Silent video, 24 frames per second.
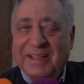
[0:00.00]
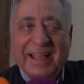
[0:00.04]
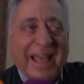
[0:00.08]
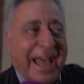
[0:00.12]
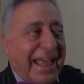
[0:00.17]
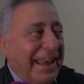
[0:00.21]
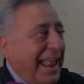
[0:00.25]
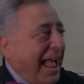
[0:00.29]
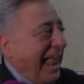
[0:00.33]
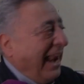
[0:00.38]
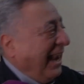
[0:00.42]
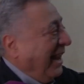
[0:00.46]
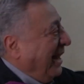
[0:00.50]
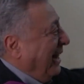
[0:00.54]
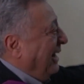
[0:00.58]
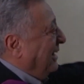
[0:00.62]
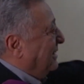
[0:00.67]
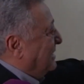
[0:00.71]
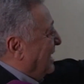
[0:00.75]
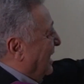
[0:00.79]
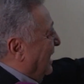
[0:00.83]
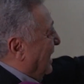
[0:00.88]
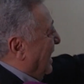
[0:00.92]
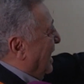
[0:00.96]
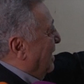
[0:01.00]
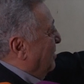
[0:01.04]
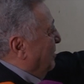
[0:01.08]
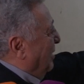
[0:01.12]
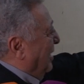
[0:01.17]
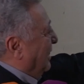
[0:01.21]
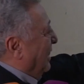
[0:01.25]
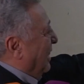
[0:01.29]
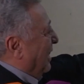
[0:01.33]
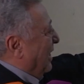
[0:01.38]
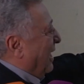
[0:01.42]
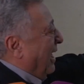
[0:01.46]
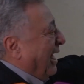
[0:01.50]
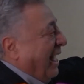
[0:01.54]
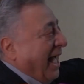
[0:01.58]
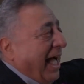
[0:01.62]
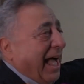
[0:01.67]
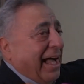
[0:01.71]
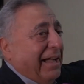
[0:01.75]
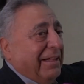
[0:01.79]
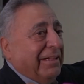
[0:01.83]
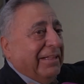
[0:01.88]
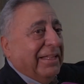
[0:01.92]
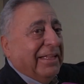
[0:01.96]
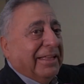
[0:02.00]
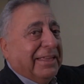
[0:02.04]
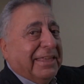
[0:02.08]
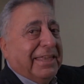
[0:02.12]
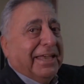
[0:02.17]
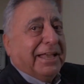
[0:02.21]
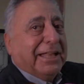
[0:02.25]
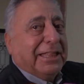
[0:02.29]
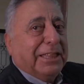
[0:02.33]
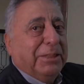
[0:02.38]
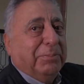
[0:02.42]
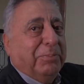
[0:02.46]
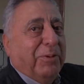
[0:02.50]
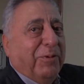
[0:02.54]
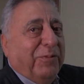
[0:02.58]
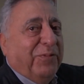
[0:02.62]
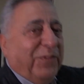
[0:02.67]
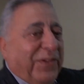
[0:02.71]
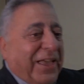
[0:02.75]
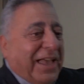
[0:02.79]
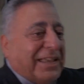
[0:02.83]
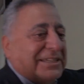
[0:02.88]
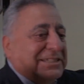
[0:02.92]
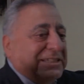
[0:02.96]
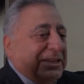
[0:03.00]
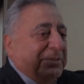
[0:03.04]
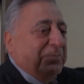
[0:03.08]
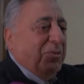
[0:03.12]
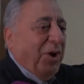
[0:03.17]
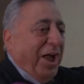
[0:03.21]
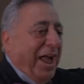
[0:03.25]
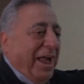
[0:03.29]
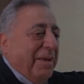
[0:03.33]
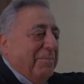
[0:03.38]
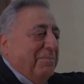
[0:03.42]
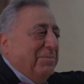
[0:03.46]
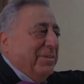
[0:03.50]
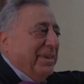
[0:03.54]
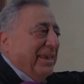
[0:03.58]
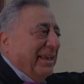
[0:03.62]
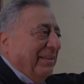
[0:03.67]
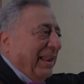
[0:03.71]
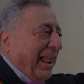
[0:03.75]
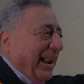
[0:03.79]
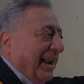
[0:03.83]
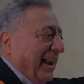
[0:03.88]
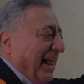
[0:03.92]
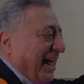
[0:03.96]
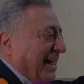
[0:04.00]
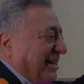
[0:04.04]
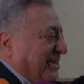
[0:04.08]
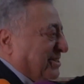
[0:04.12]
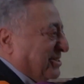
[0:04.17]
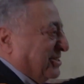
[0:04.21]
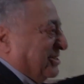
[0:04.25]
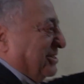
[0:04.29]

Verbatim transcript: هنا على اليسار كان واحد القاعه كيخطبوا فيها شي محاميين على هذا